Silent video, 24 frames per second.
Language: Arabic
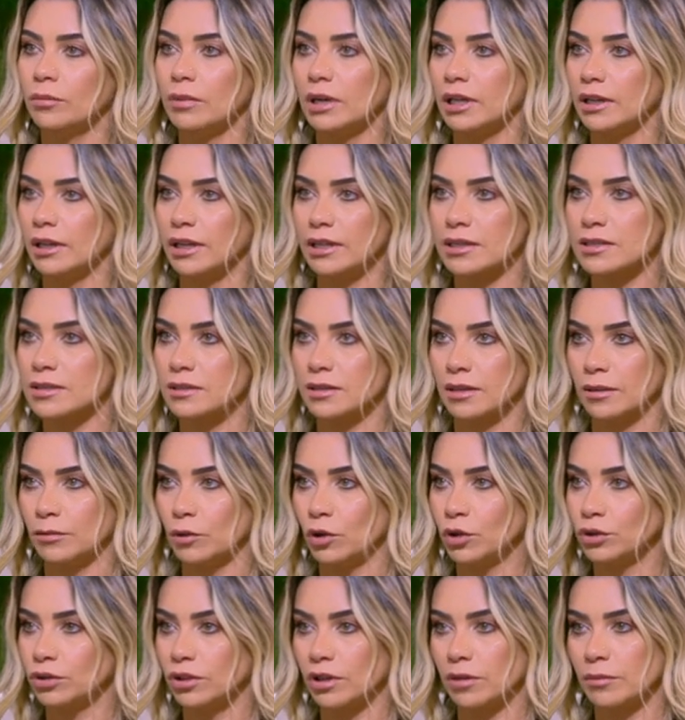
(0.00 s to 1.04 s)
هم ناس
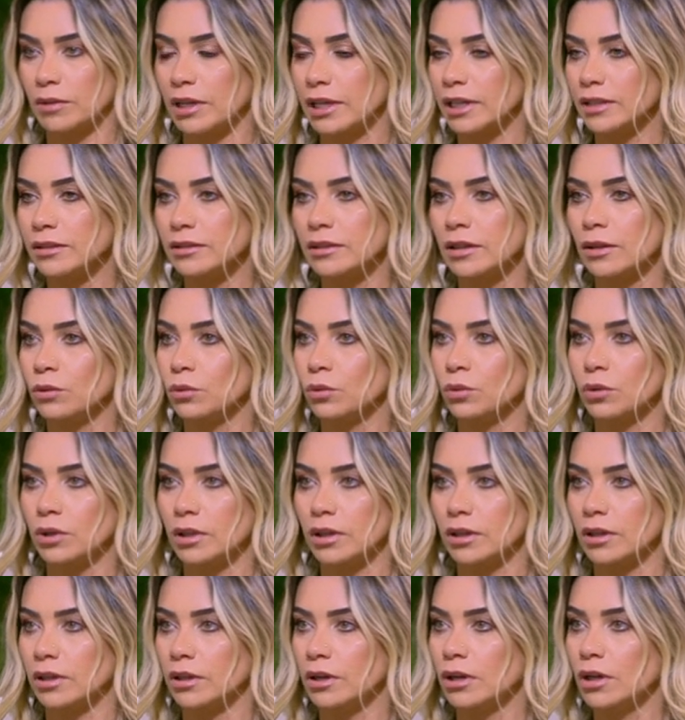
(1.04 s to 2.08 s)
محترمه جدا
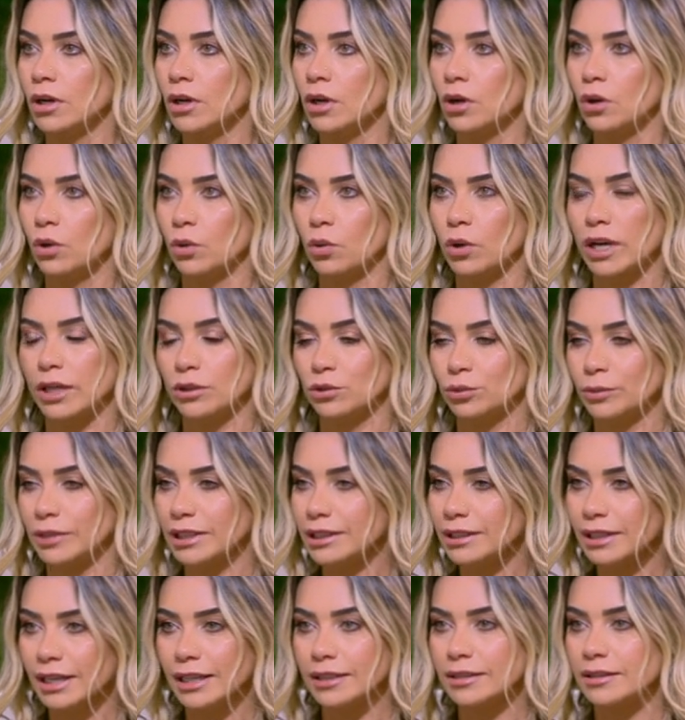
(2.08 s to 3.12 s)
طبعا
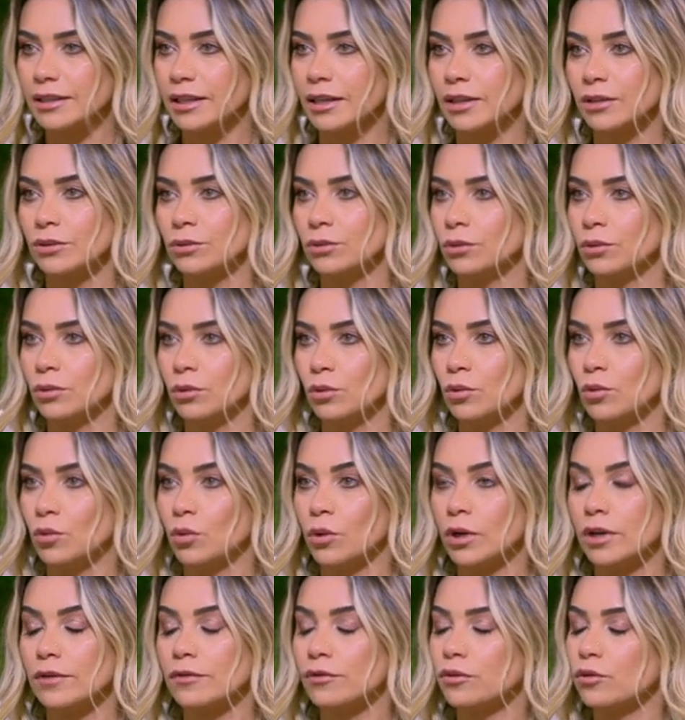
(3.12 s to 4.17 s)
وخدومين جدا
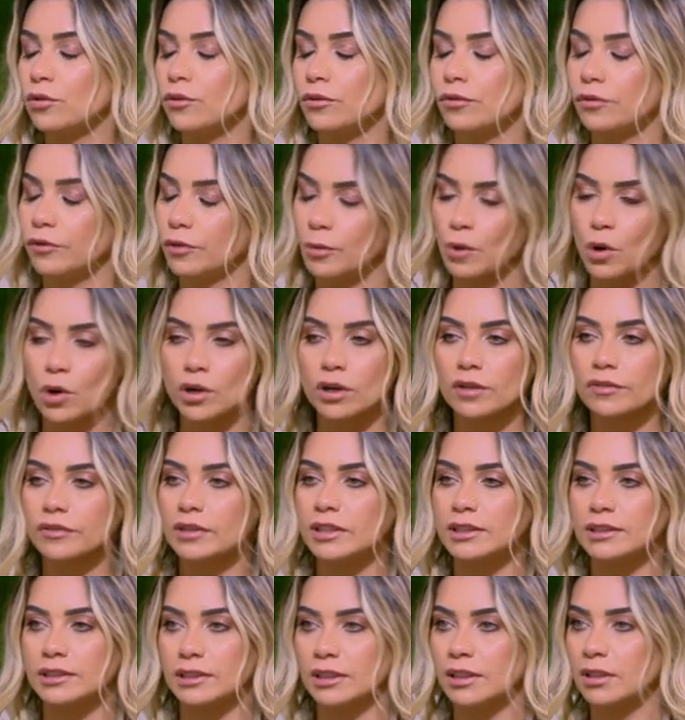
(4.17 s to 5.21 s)
ووقفوا في مواقف
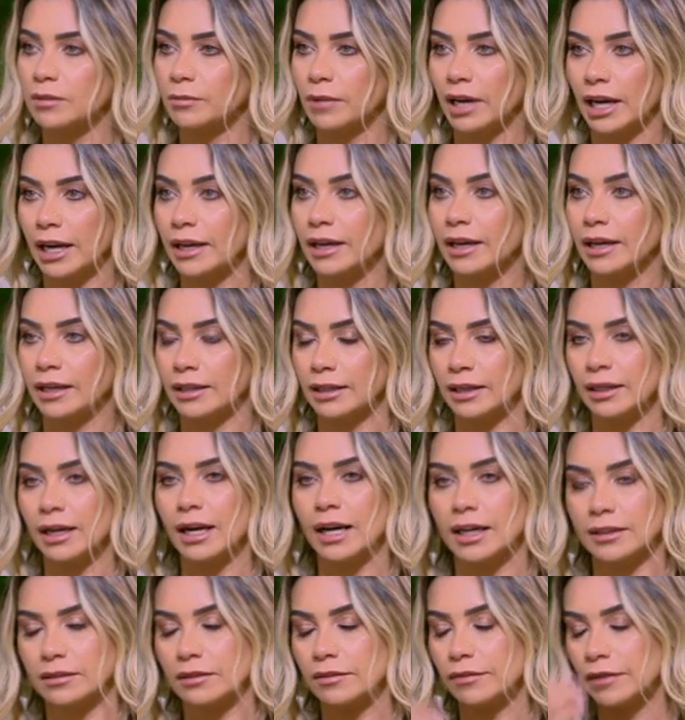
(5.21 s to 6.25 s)
كتير معايا يعني انا
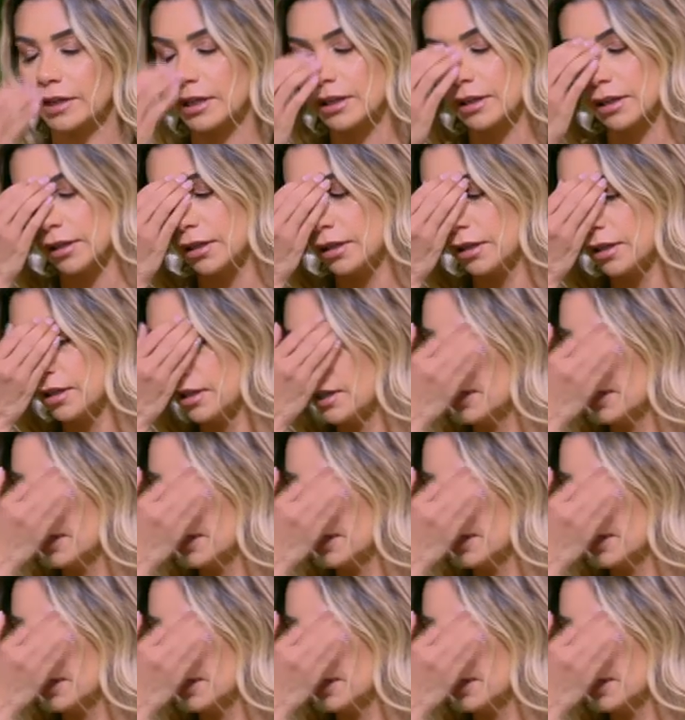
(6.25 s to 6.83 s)
حتى فاكره